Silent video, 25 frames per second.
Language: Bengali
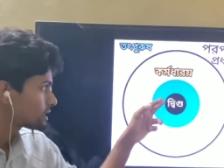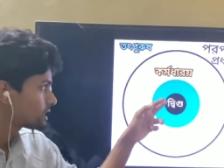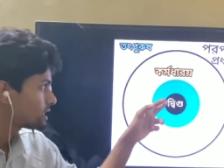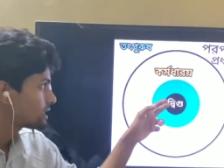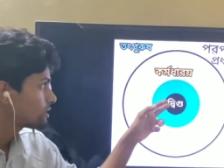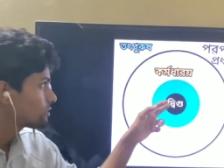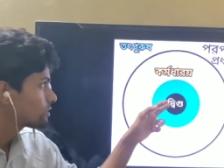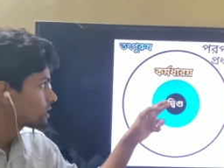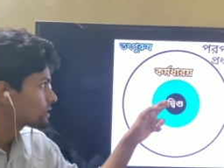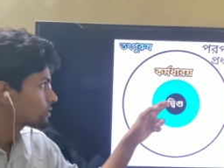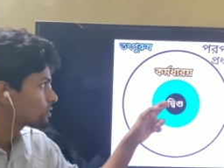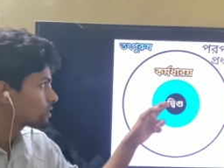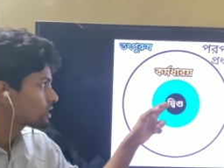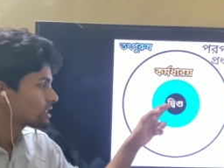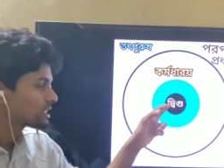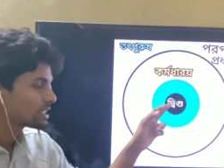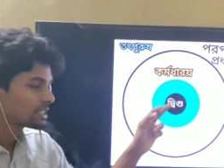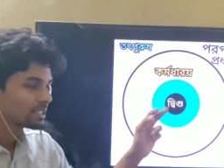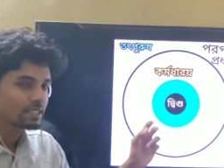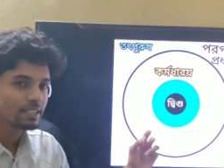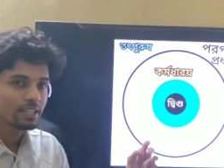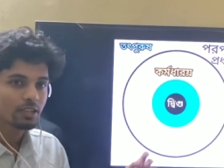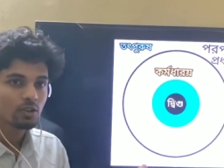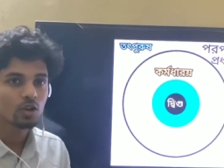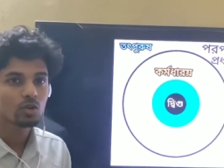দিগুটা চলে
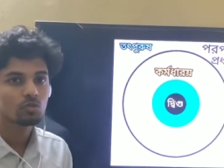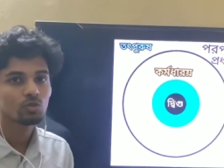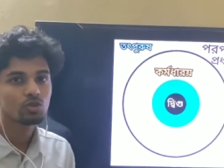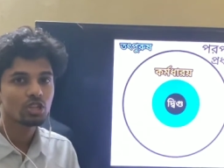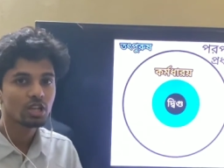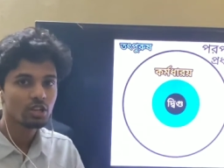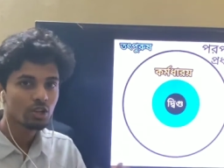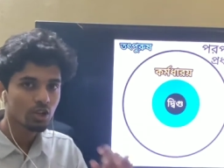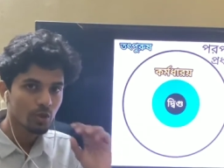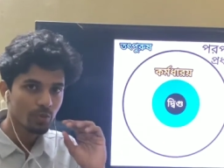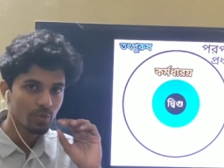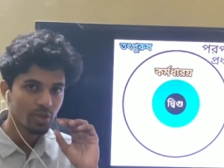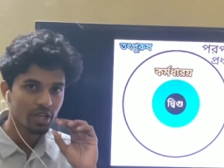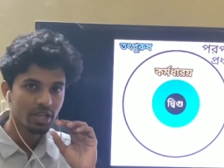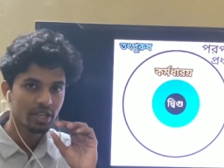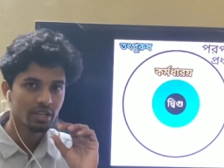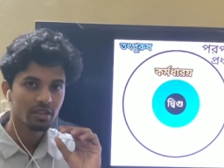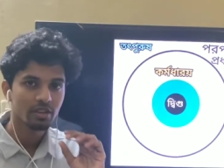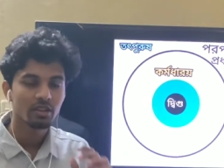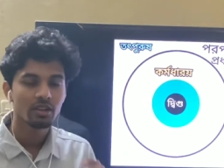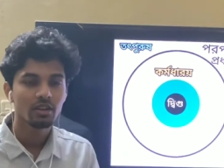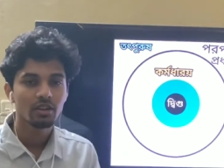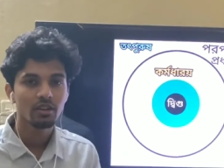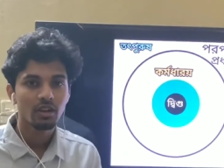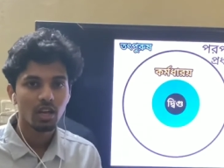যাচ্ছে কর্মধারয়ের পেটে
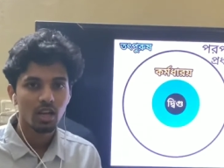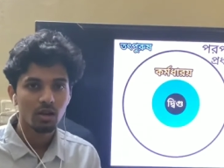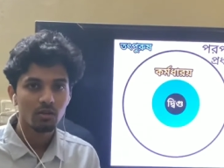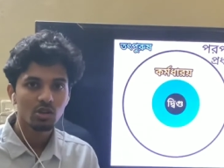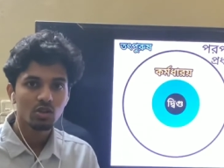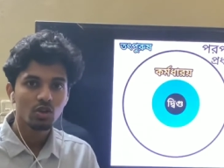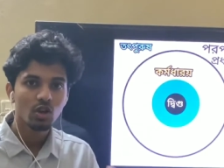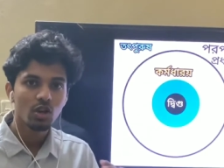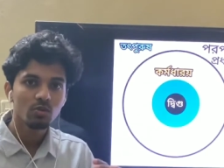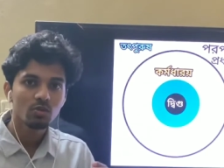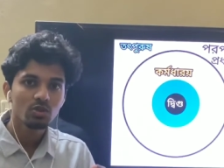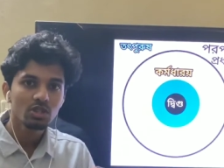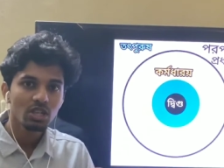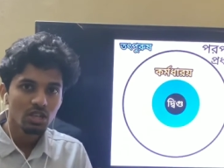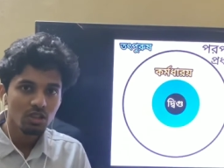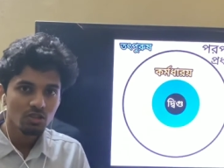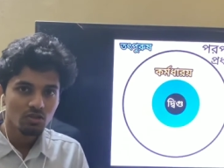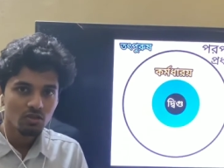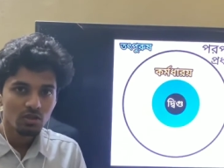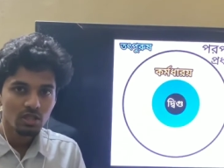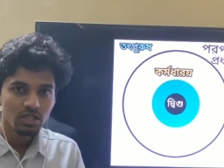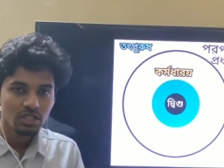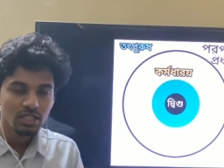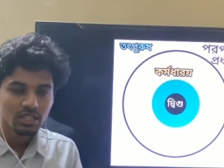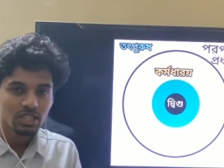আবার কর্মধারয়
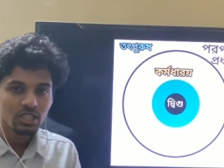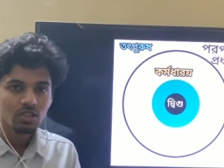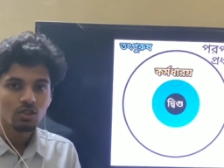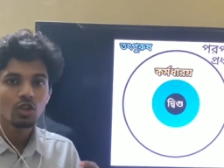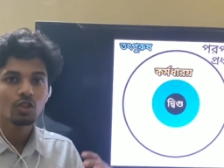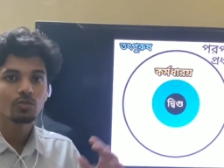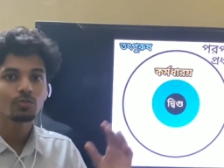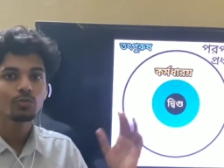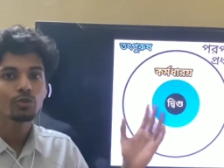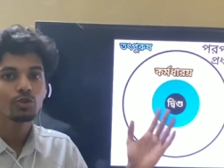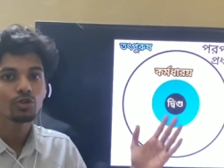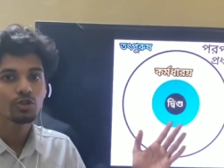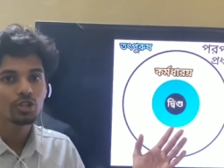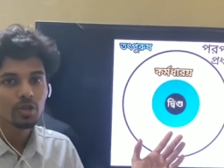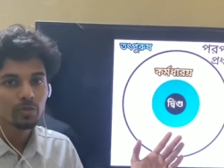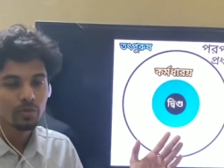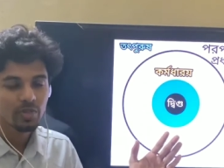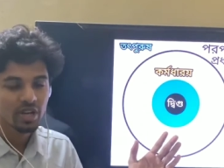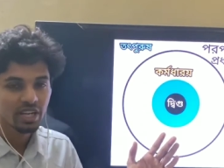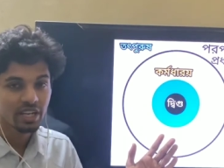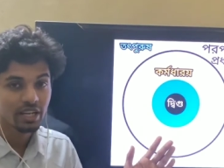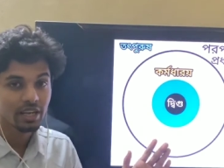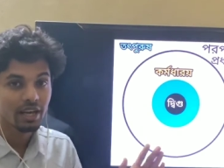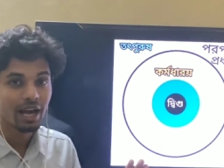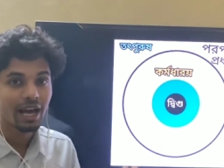চলে যাচ্ছে তৎপুরুষের
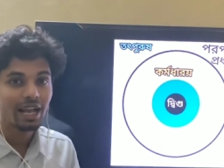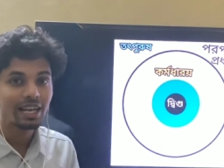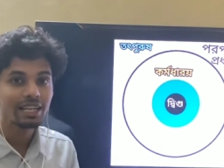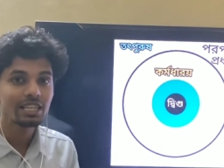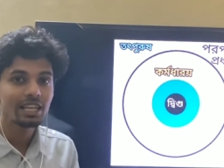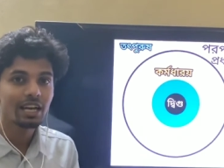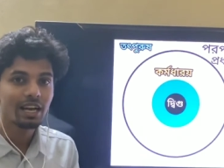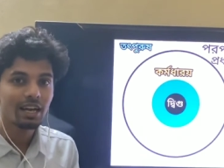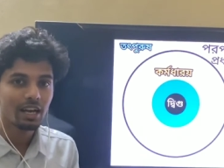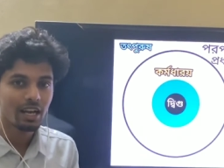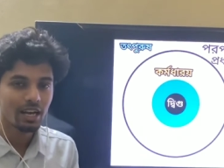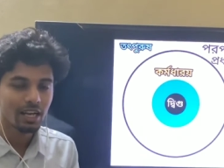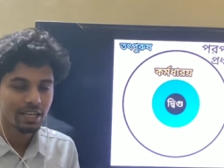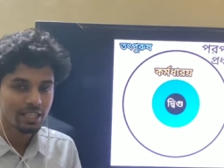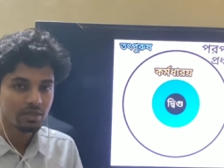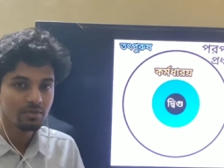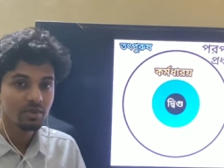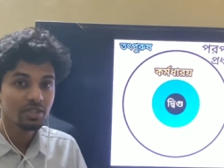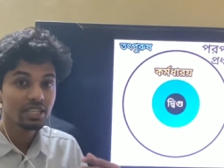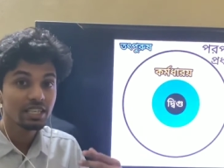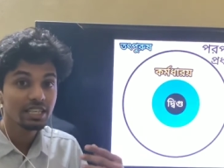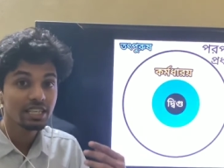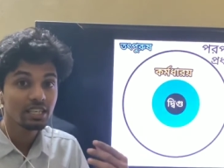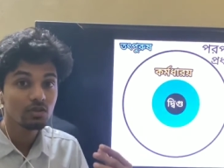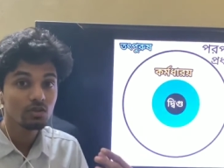পেটে আল
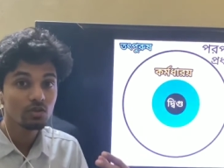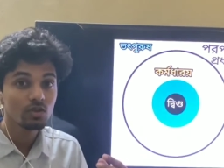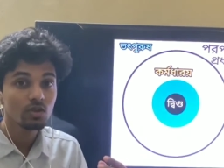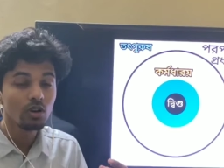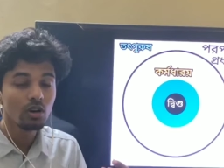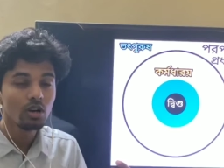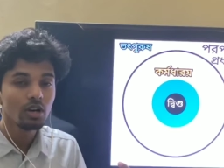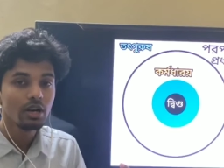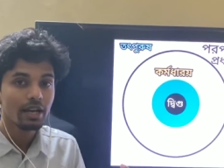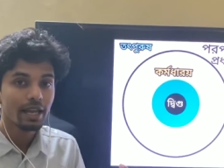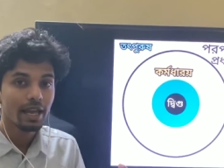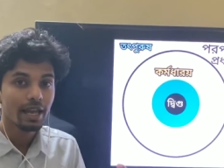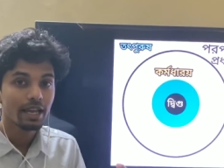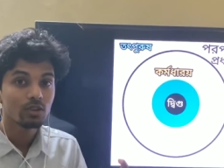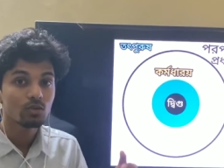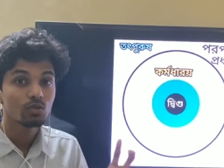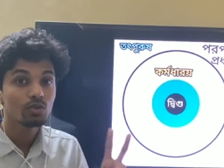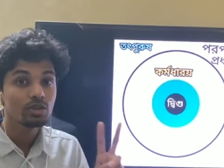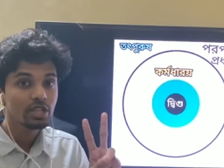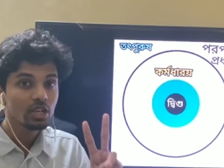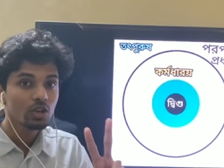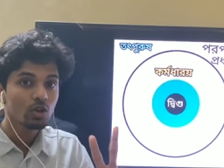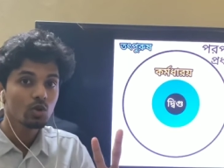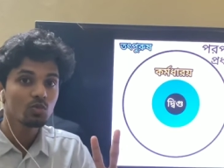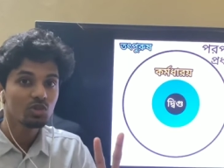আলটিমেটলি কিন্তু
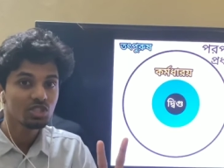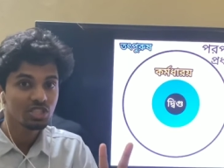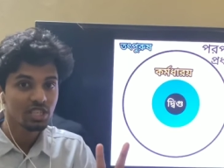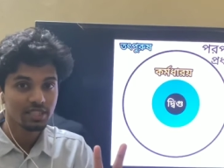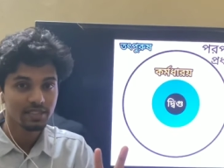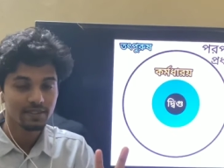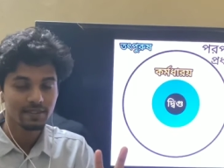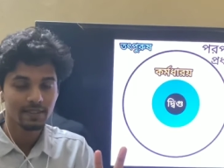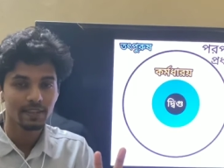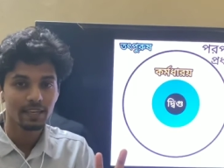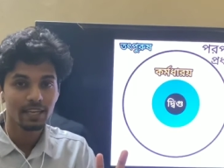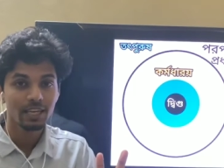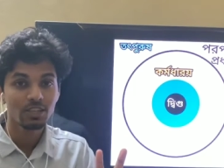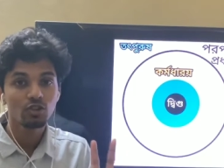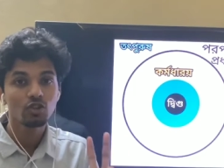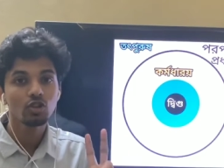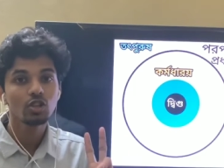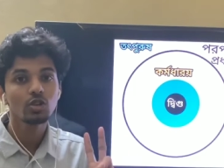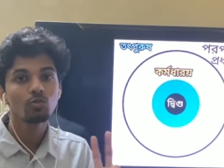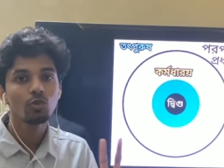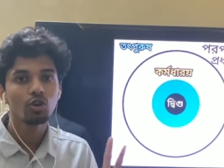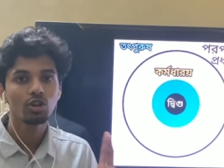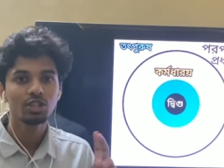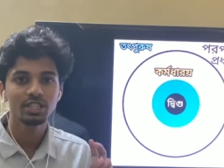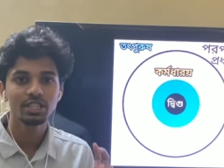দুইটা কমে যাচ্ছে এই
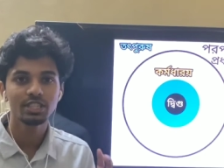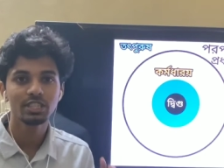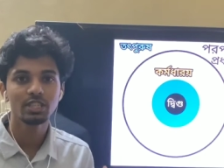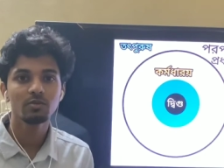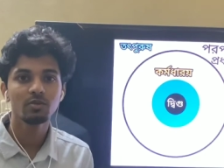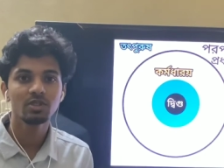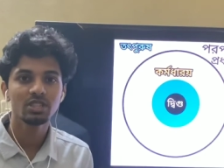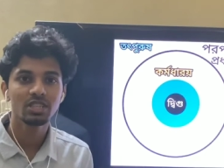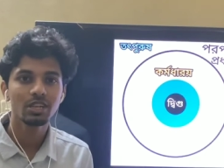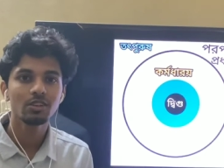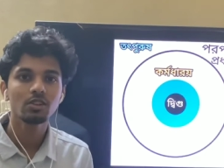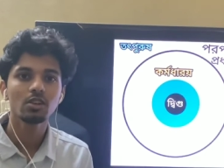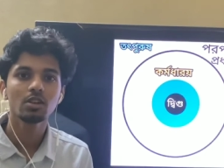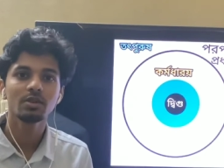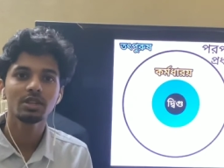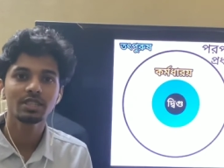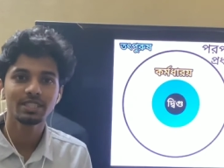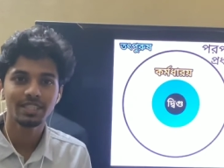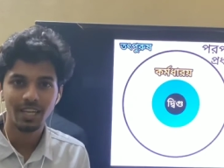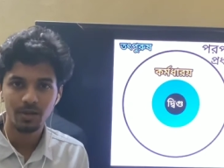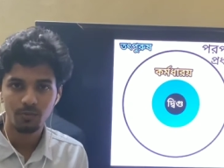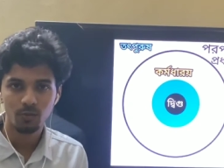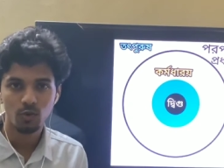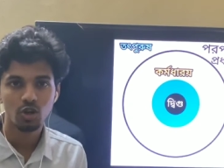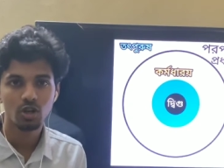জন্যই বৈশিষ্ট্যের বিচারে সমাজ
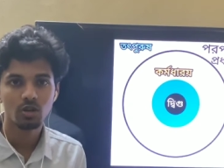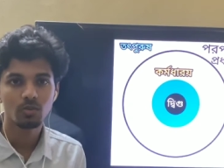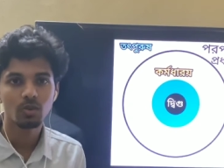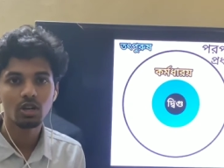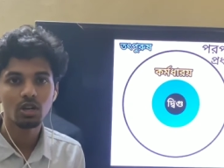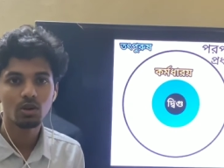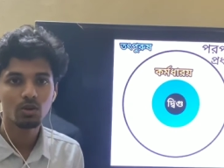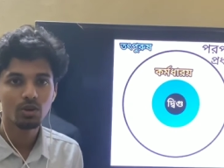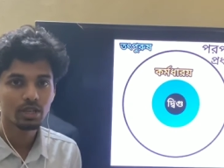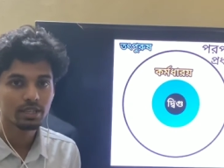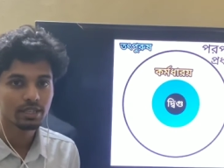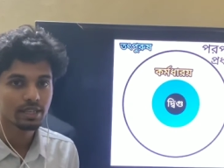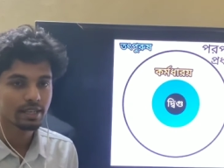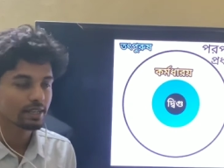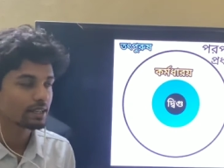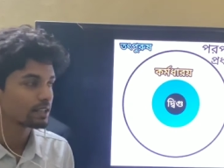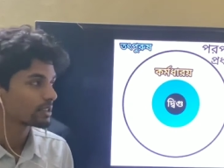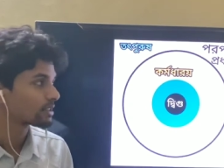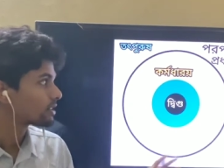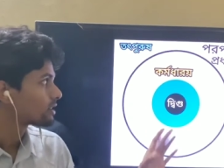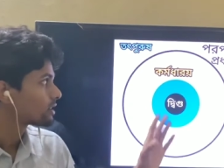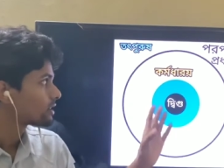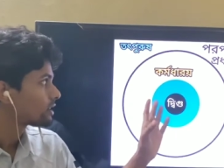চার প্রকার বলা হয়ে থাকে